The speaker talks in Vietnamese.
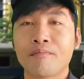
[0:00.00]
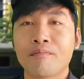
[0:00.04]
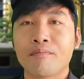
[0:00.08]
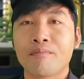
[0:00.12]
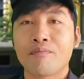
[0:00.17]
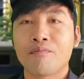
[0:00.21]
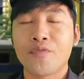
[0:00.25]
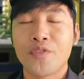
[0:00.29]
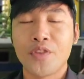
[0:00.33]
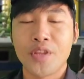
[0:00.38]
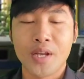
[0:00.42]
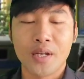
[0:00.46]

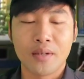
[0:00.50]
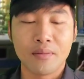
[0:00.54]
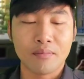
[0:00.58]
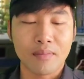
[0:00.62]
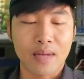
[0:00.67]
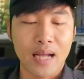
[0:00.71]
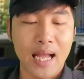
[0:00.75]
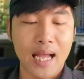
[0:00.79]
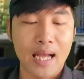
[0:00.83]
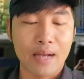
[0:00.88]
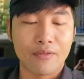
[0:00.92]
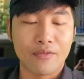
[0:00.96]
nhưng
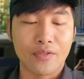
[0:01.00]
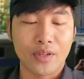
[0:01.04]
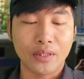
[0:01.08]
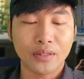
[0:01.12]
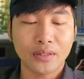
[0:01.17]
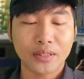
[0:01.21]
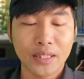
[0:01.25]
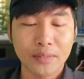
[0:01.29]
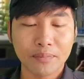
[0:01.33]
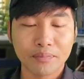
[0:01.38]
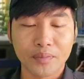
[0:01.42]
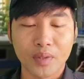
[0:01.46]
mà vẫn
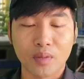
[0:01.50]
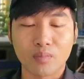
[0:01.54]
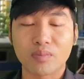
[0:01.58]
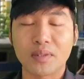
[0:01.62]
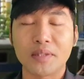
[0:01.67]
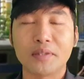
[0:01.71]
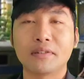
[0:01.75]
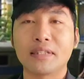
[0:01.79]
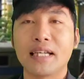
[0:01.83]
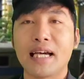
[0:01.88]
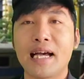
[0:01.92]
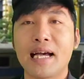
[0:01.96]
tiếp tục
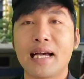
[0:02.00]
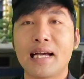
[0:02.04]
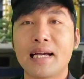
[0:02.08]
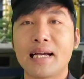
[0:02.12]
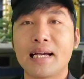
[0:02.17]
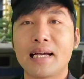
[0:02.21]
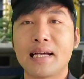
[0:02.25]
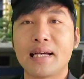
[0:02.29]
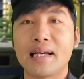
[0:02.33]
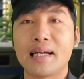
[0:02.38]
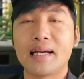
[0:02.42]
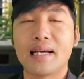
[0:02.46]
điều tra
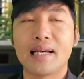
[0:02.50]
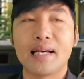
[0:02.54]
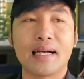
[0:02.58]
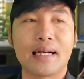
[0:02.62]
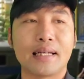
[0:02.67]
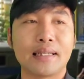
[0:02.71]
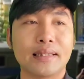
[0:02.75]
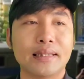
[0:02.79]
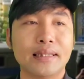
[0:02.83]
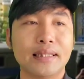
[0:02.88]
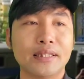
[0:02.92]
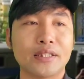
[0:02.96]
à,
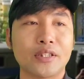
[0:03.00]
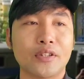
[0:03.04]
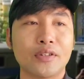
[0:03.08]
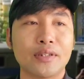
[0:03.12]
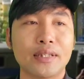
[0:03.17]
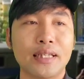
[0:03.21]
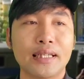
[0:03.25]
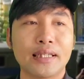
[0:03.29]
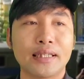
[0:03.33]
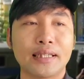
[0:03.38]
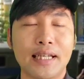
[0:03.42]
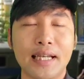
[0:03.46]
những cái tội
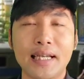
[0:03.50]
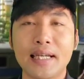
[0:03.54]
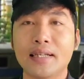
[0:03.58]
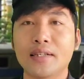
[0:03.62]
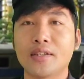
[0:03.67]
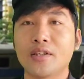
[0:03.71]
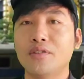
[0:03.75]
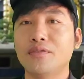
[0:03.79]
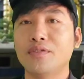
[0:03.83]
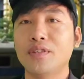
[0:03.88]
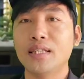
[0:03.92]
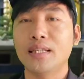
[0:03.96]
danh
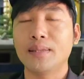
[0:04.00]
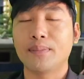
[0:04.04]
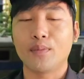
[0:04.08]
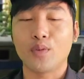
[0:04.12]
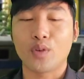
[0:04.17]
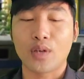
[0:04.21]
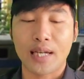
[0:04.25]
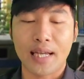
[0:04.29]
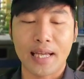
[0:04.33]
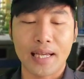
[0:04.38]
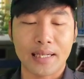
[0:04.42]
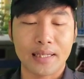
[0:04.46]
khác đối với nhầm
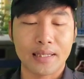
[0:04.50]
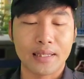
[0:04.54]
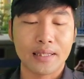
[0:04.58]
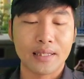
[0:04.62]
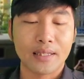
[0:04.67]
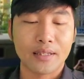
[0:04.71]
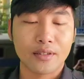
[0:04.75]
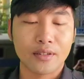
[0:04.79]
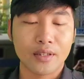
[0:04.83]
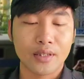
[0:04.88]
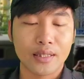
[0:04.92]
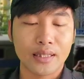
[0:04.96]
một Khang
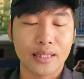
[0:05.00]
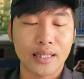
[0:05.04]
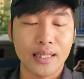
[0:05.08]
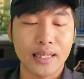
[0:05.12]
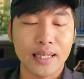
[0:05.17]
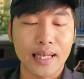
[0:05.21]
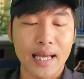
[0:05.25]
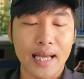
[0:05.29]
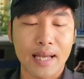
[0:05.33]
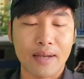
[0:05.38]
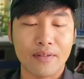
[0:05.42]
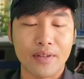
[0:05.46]
đó
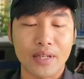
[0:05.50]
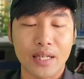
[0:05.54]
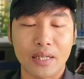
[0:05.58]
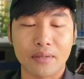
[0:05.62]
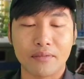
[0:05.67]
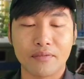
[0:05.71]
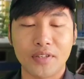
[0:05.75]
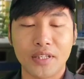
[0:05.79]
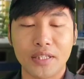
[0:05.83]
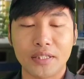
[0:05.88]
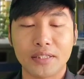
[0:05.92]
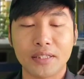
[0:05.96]
chính là về
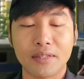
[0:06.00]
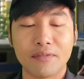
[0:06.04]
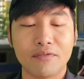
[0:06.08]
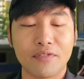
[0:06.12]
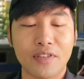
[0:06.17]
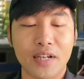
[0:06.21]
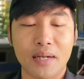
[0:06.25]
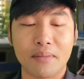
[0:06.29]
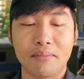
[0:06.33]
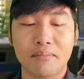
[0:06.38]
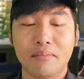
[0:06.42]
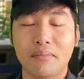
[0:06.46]
hành vi xâm
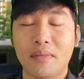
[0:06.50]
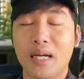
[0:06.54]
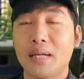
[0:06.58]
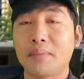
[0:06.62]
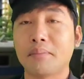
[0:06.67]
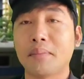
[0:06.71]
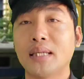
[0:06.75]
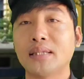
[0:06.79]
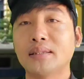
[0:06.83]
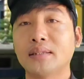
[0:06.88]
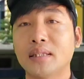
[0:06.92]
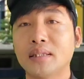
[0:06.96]
phạm
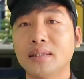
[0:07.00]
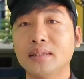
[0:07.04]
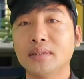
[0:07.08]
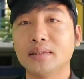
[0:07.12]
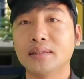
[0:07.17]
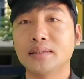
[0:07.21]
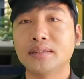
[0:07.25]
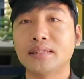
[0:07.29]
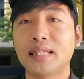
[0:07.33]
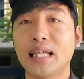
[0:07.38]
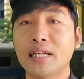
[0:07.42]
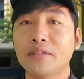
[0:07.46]
mạng máy tính
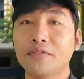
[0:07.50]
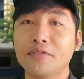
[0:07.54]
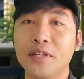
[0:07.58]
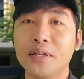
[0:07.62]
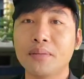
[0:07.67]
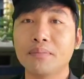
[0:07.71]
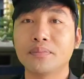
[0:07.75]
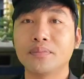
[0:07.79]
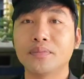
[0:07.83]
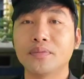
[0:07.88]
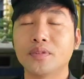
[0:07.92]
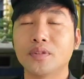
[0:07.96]
trái
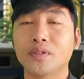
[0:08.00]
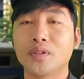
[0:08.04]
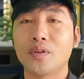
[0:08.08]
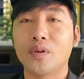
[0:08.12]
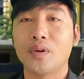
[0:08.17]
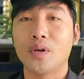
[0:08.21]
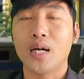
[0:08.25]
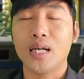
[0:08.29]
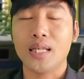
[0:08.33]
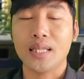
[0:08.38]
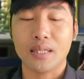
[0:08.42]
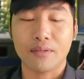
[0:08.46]
phép
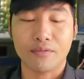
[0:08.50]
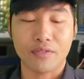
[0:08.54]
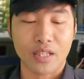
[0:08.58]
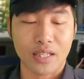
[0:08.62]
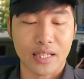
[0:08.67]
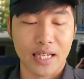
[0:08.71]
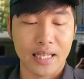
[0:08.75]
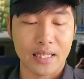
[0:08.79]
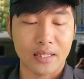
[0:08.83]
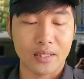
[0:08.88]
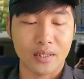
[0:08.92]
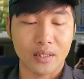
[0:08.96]
của nhân vật
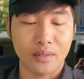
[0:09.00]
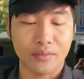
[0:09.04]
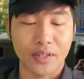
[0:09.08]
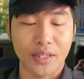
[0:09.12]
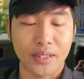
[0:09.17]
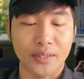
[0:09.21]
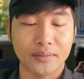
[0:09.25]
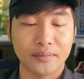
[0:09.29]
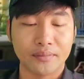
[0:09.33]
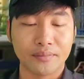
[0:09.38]
này thưa quý vị